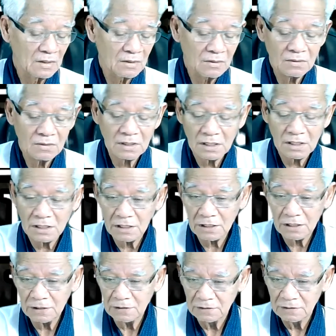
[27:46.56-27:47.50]
โอเค
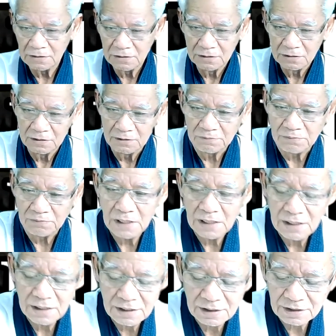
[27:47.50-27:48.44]
มา
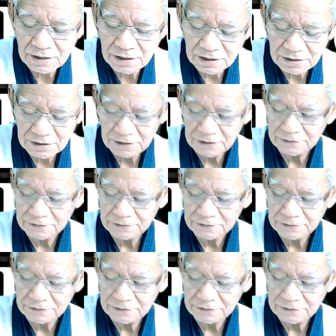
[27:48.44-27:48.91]
แล้วอัน